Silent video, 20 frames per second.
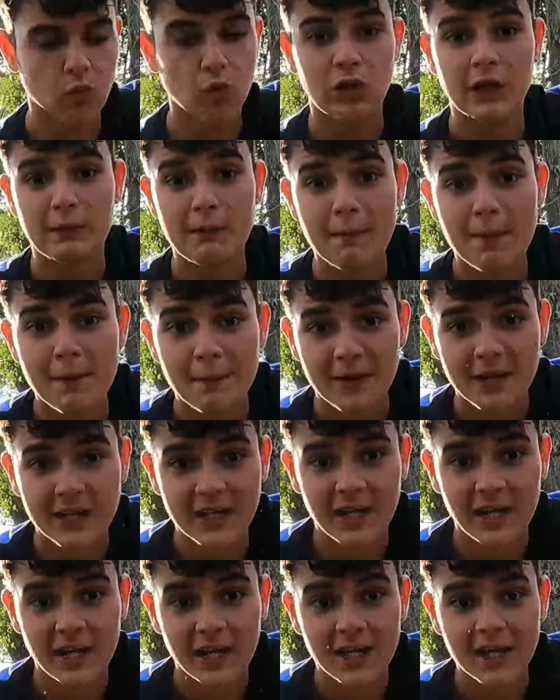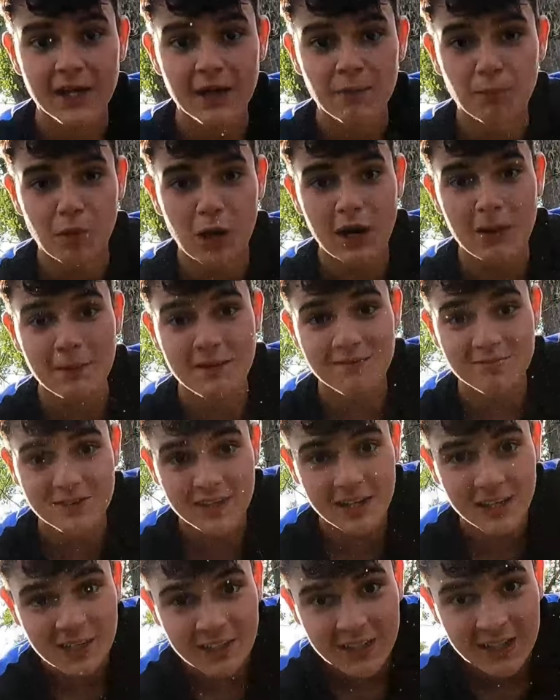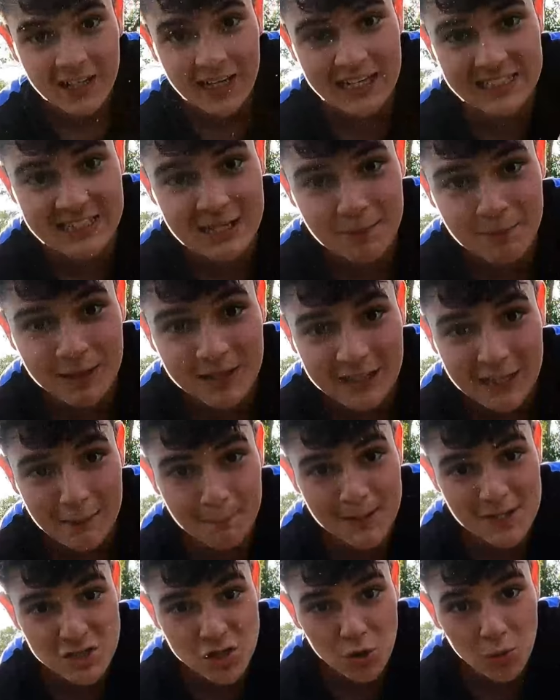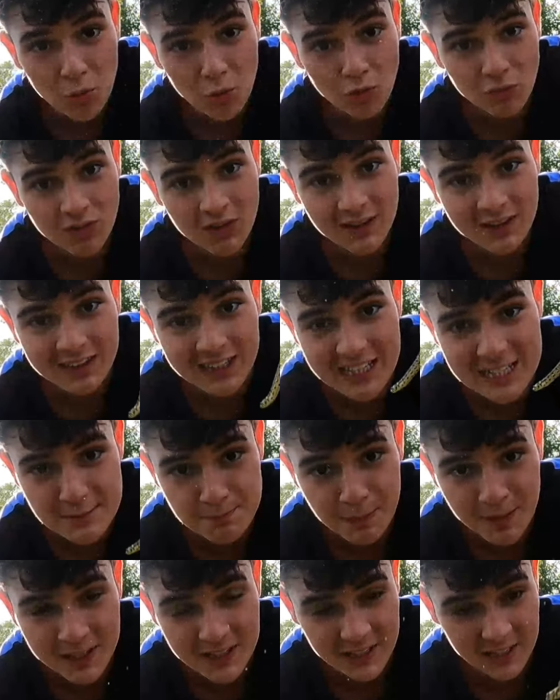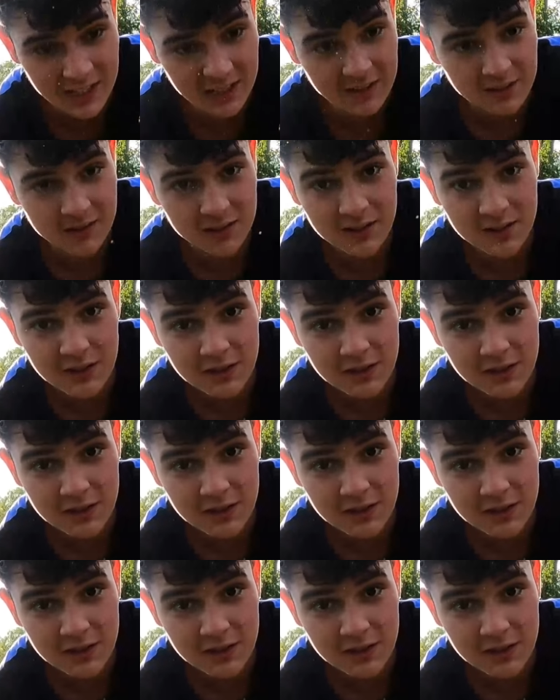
culebra viperina. Probablemente la serpiente más común de España.